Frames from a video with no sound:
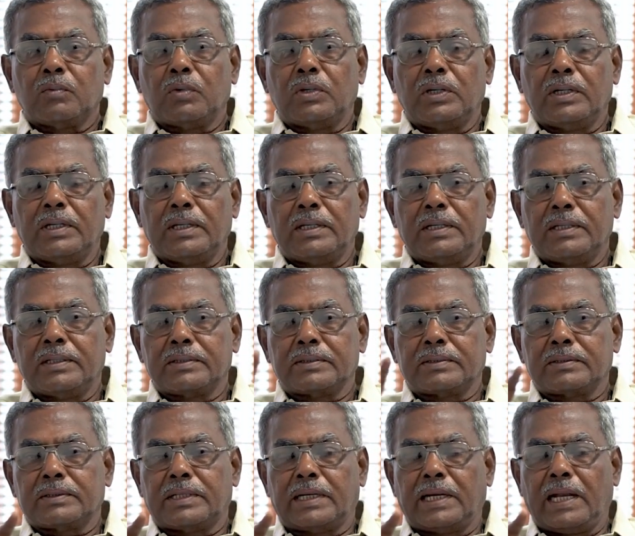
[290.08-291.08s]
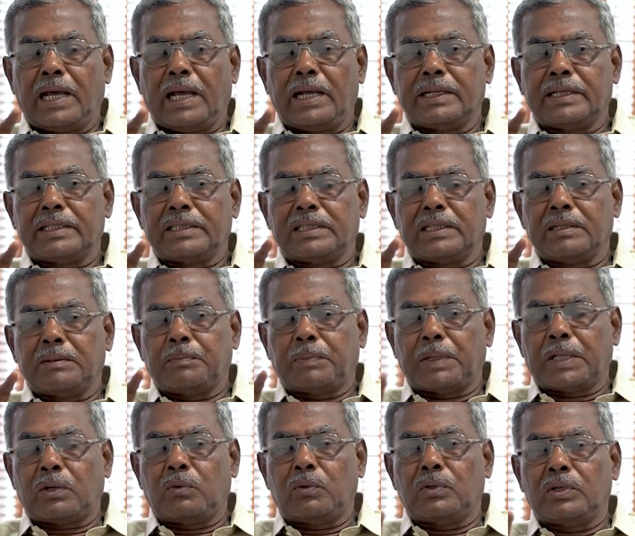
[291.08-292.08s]
ஒன்று ரெண்டாயிரத்தி
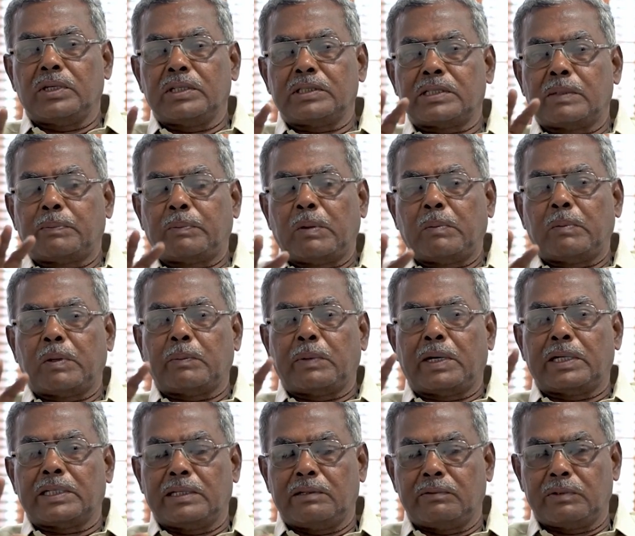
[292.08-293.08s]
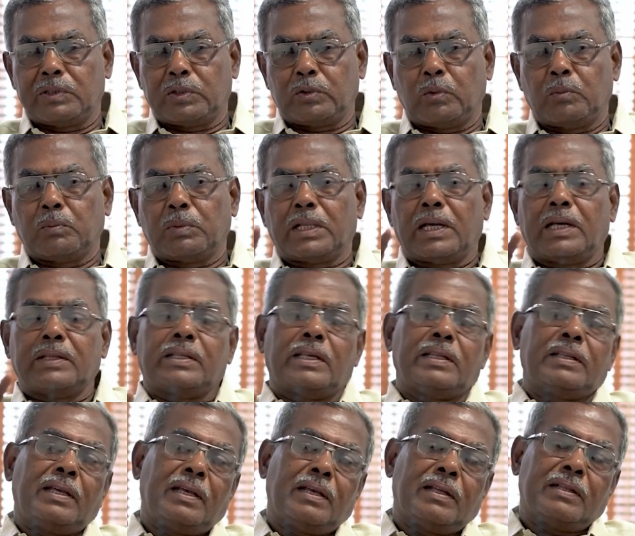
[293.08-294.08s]
பதினொன்று செப்டம்பர் மாதம் இருபத்தி ஒன்பதாம்
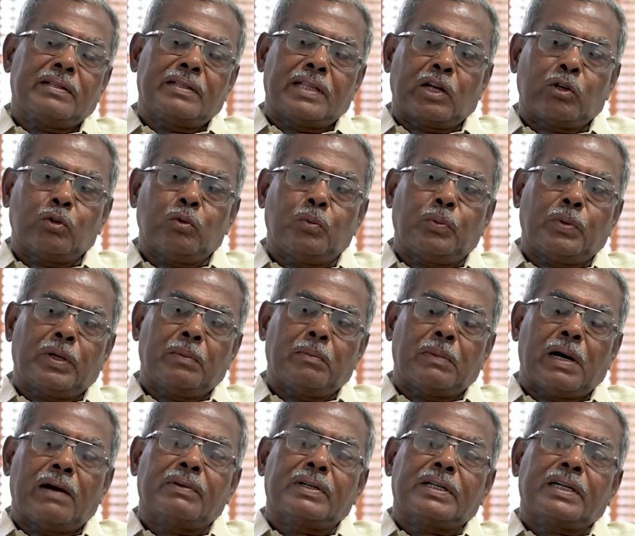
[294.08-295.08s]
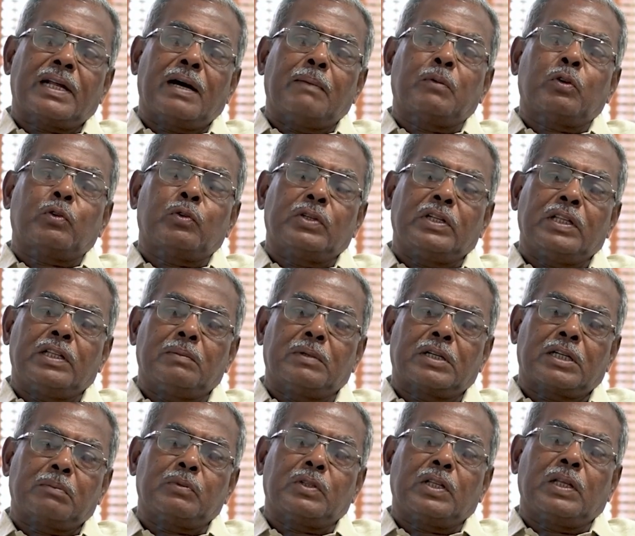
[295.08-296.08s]
தேதி தருமபுரி மாவட்ட அமர்வு
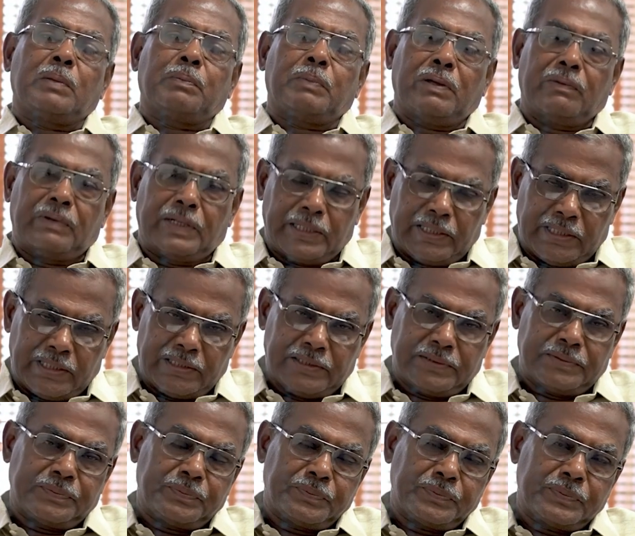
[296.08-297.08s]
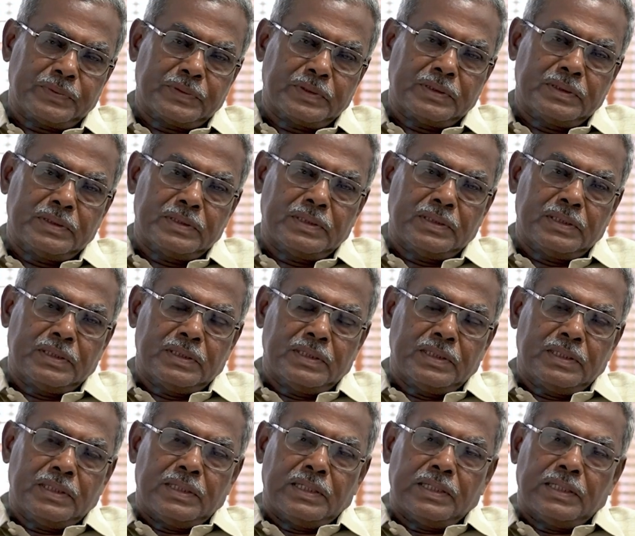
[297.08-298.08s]
நீதிமன்றம் தீர்ப்பை வழங்கியது
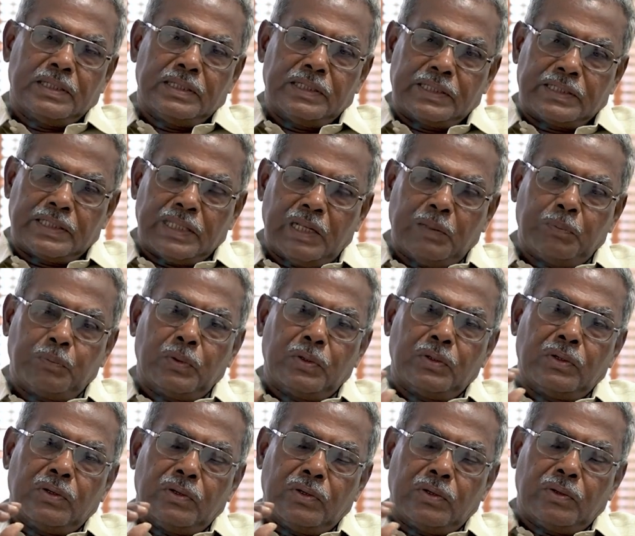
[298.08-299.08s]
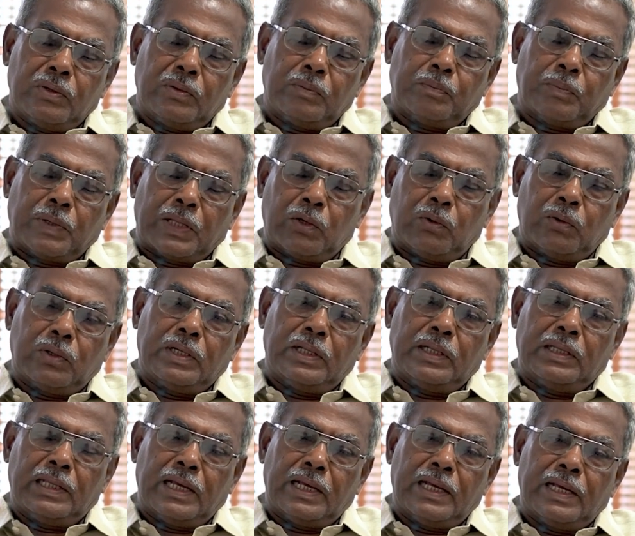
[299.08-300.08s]
இந்த தீர்ப்பு பதினொன்று
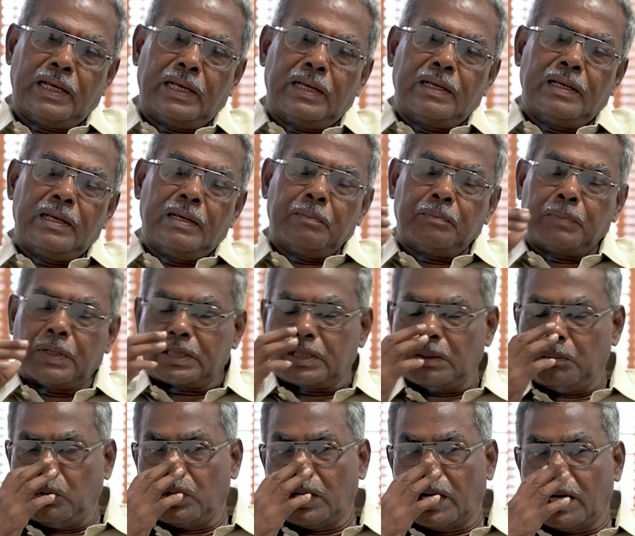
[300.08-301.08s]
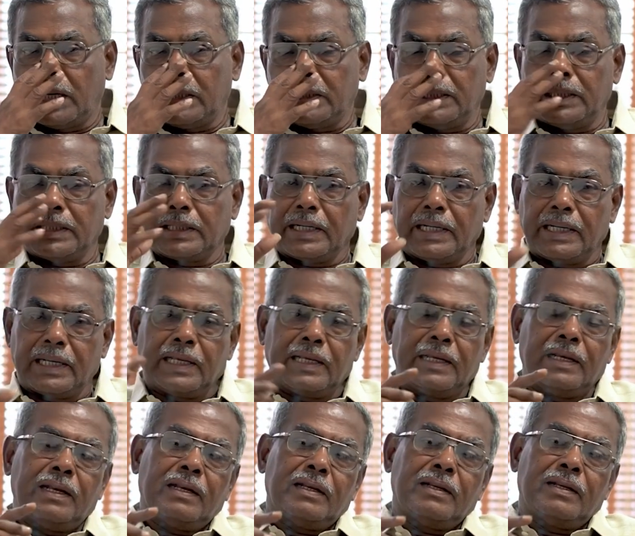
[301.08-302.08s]
இந்த பத்தொன்பது ஆண்டுகளுக்கு இடையில்